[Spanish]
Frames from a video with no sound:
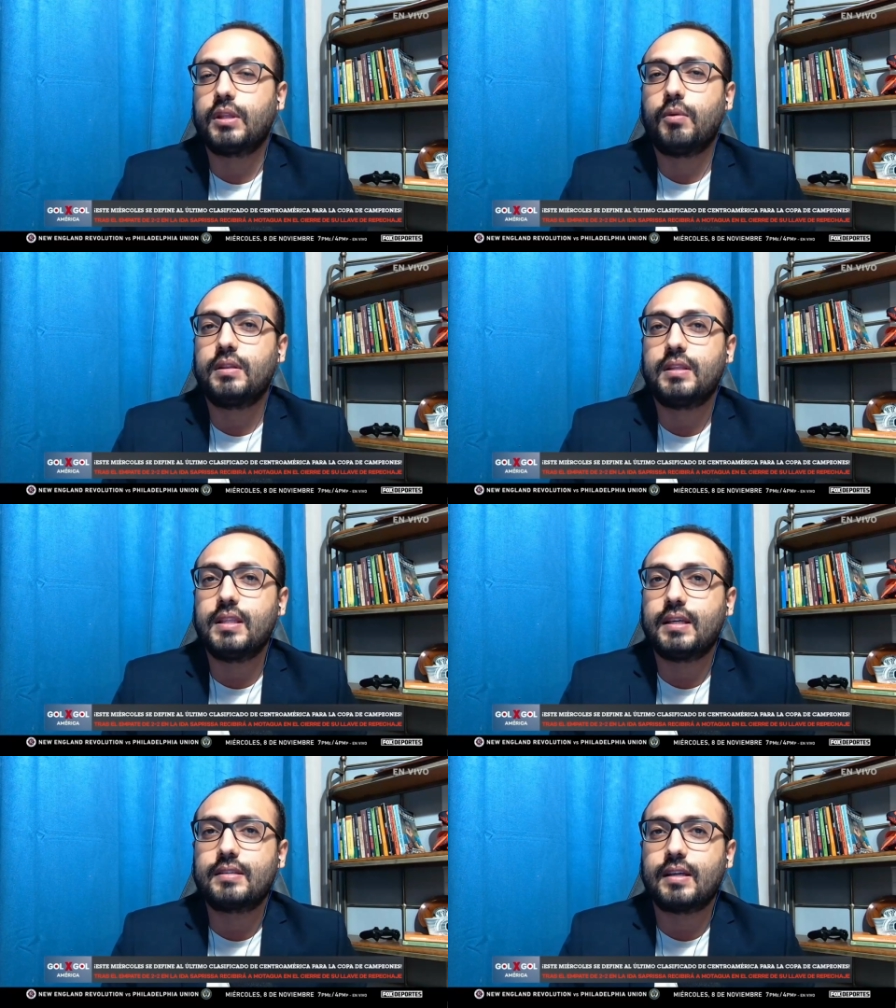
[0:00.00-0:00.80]
lado.
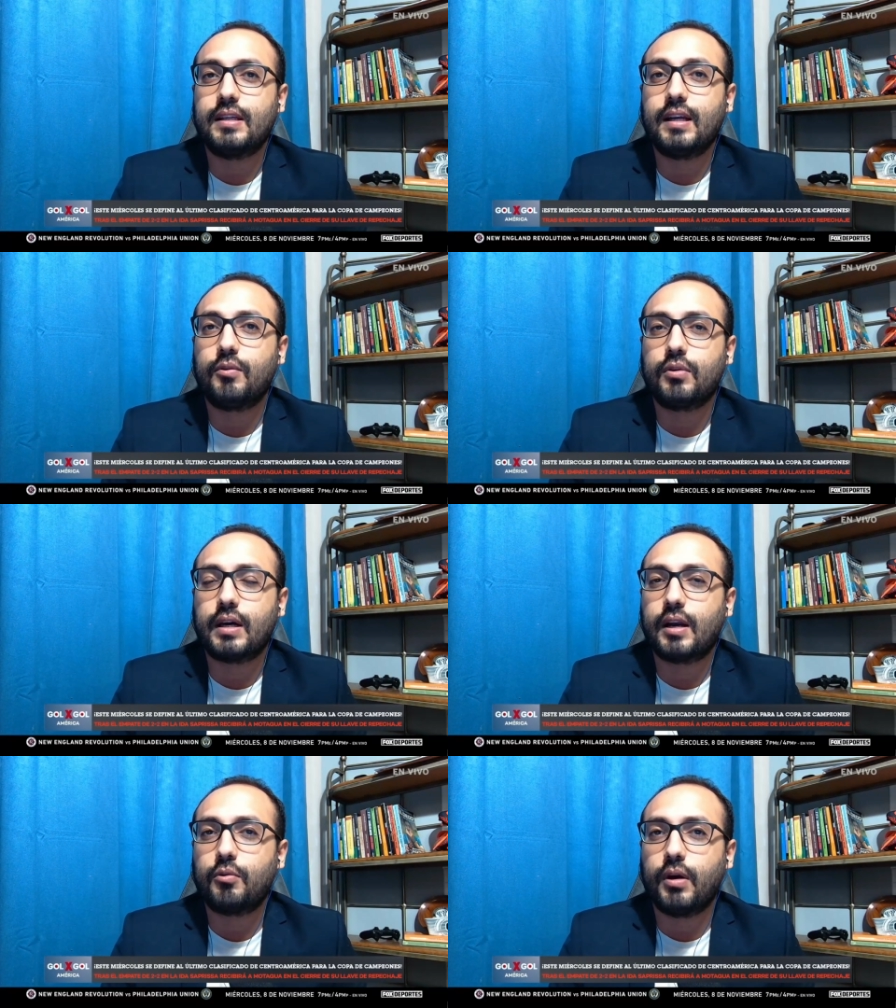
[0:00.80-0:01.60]
Motagua tiene que salir a
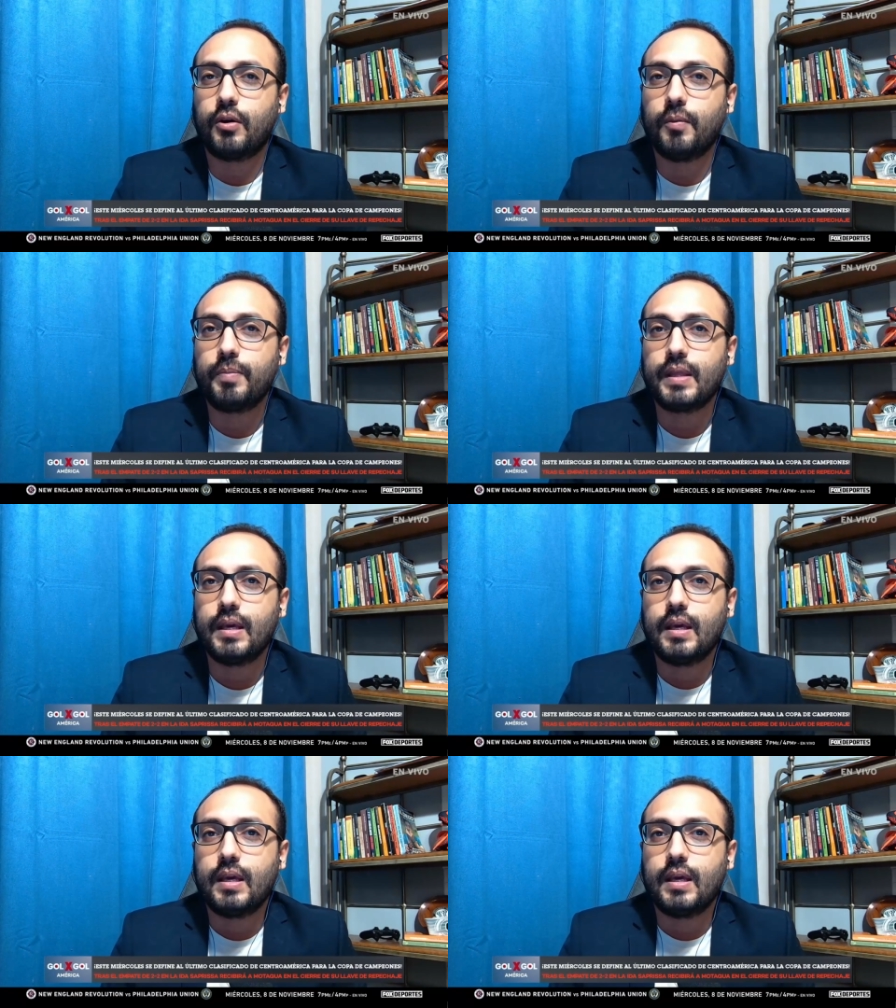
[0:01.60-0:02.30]
buscar el juego